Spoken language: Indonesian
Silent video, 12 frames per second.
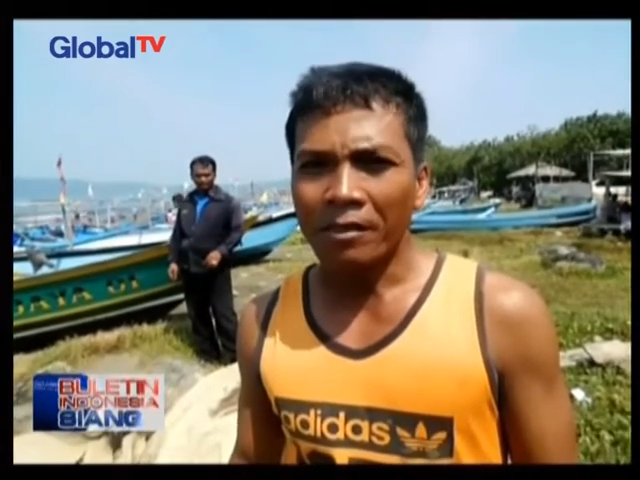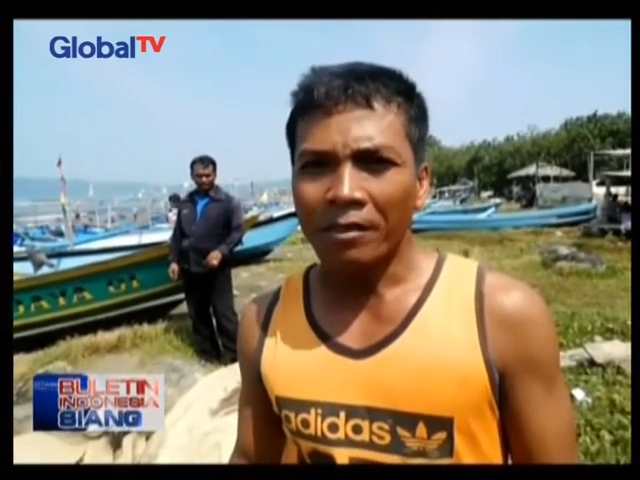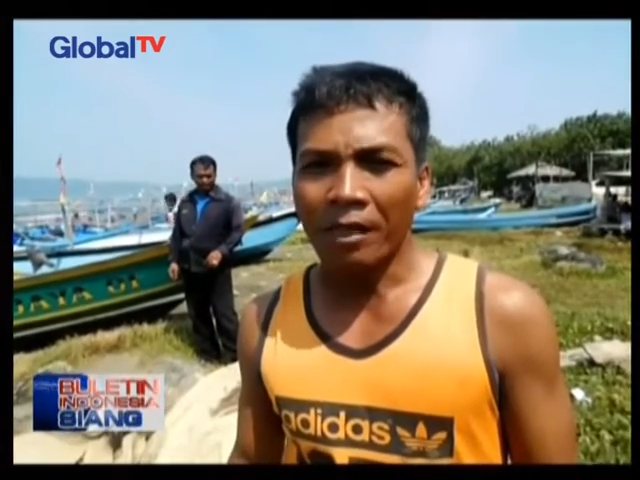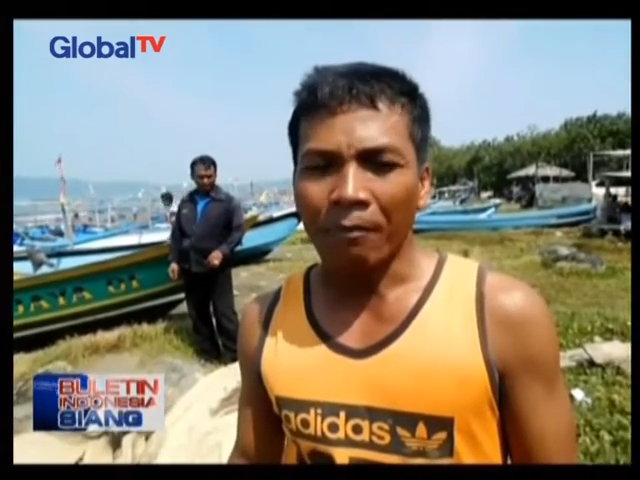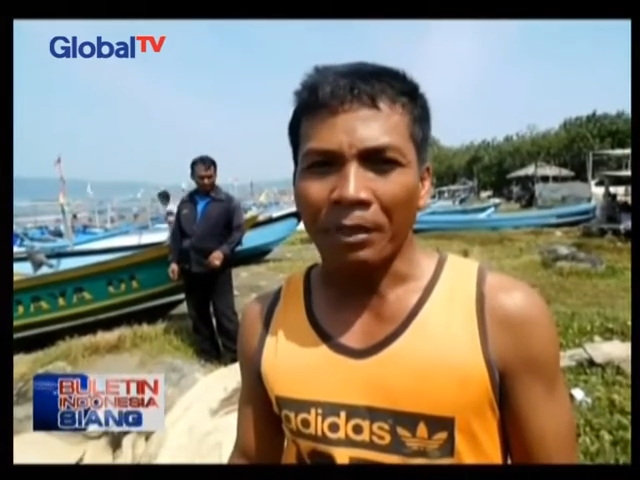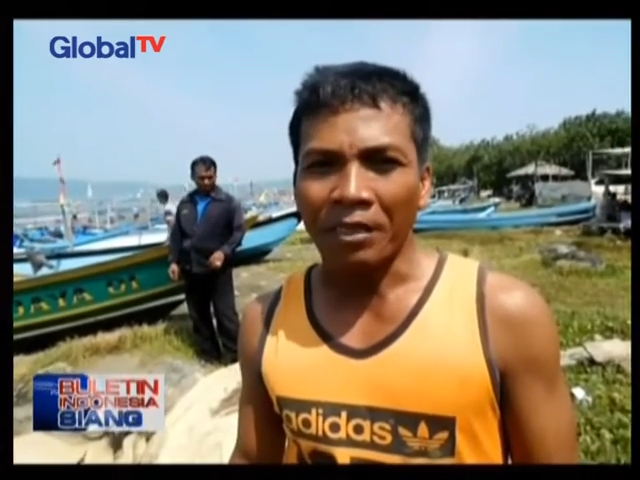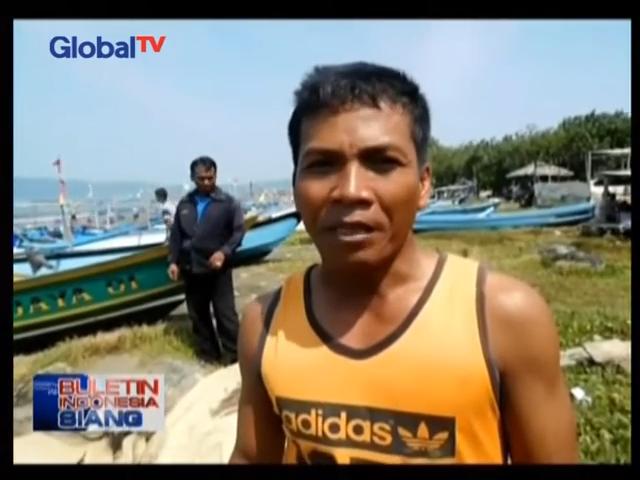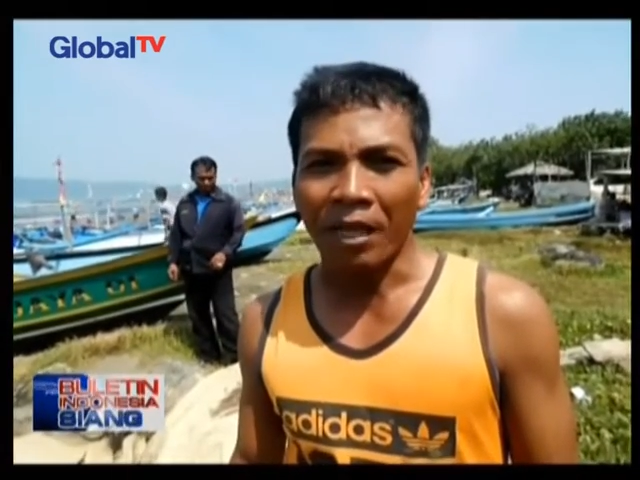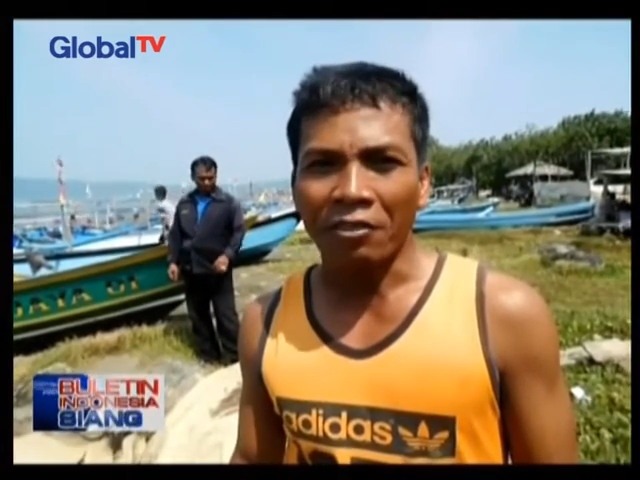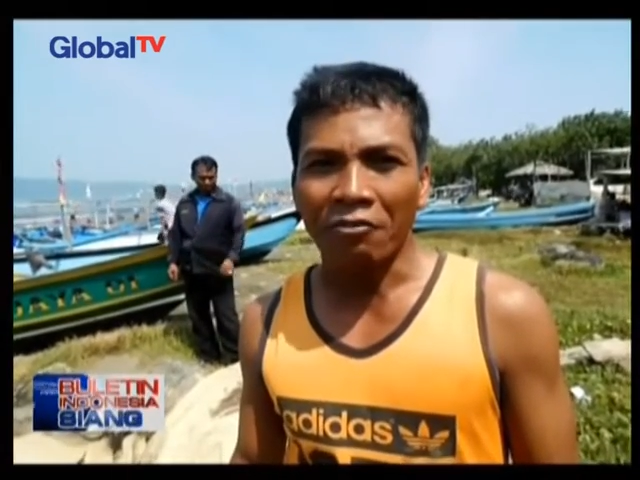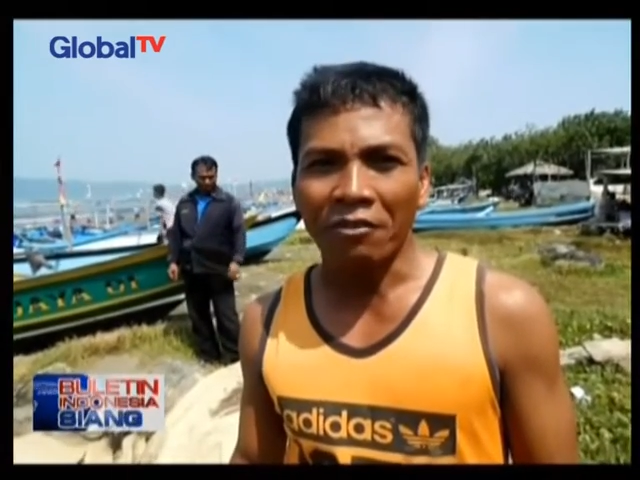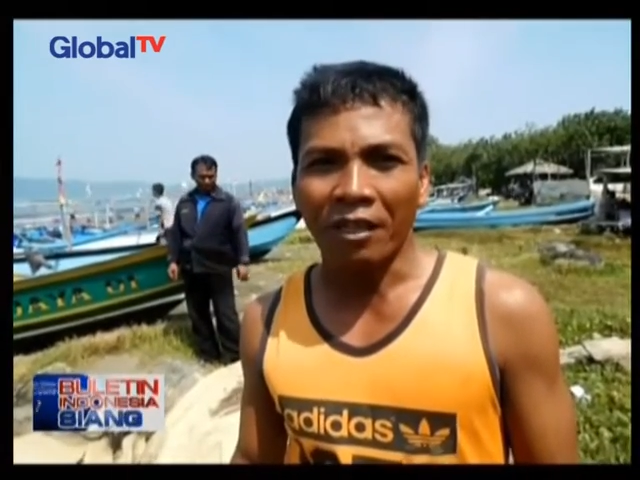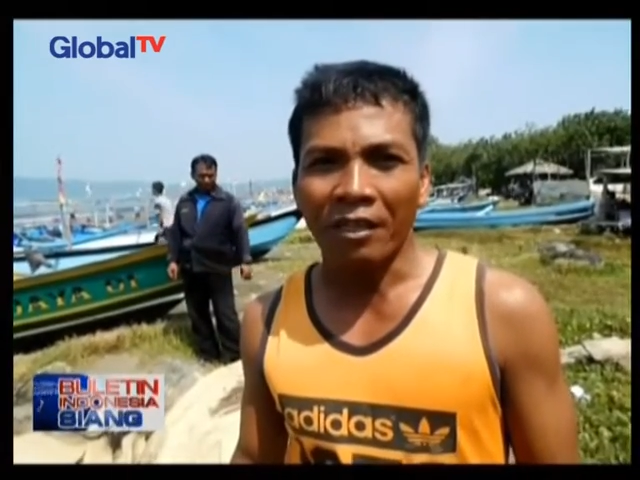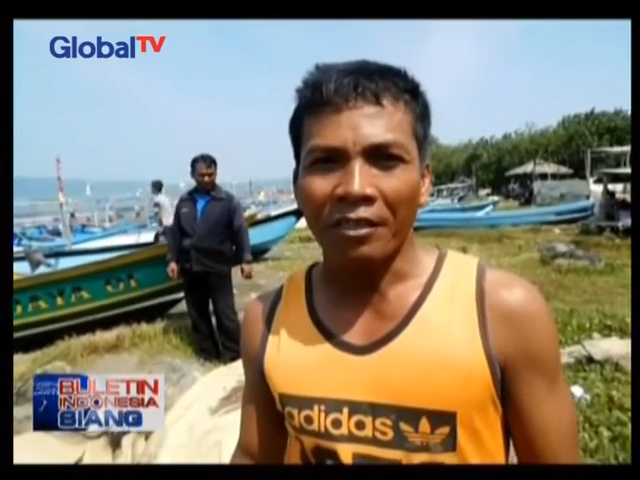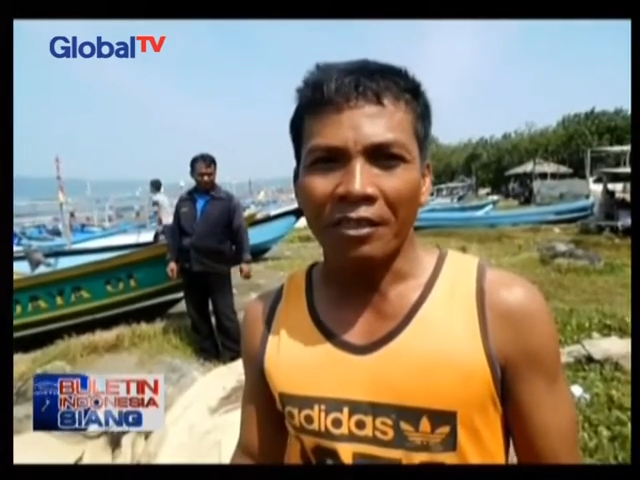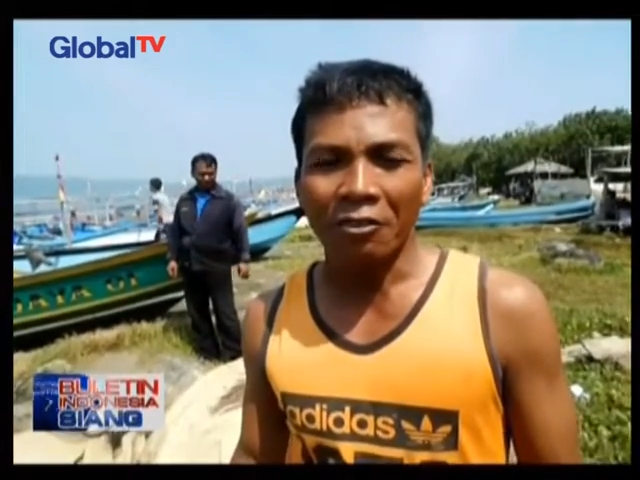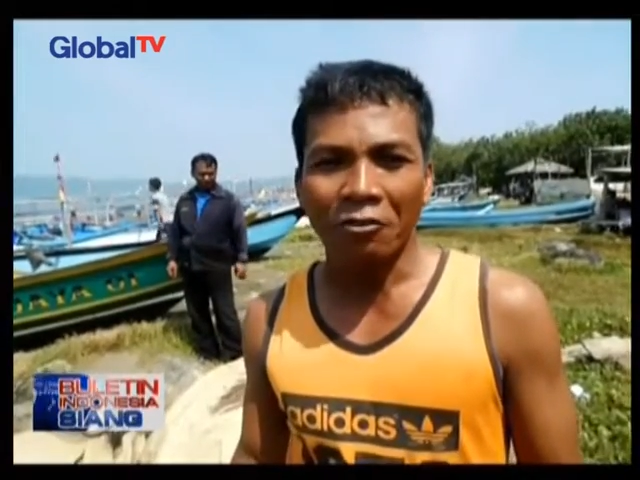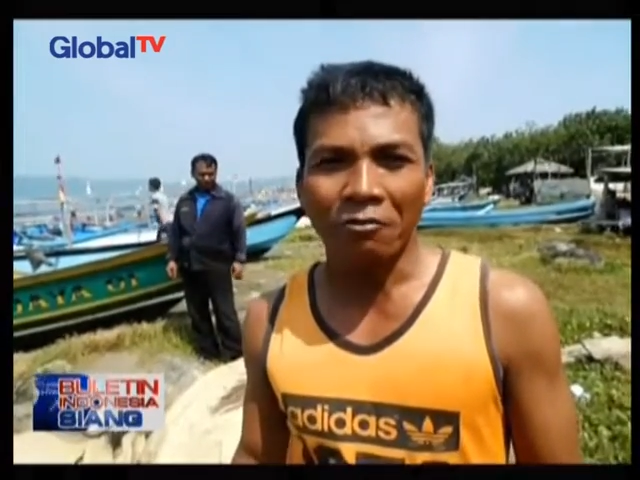nggak betah juga
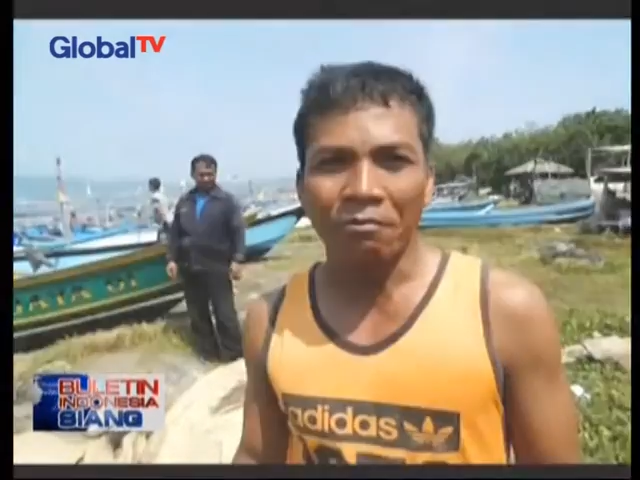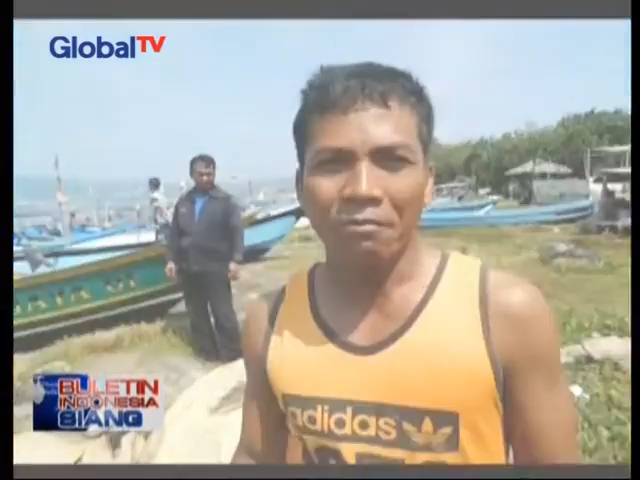hidup.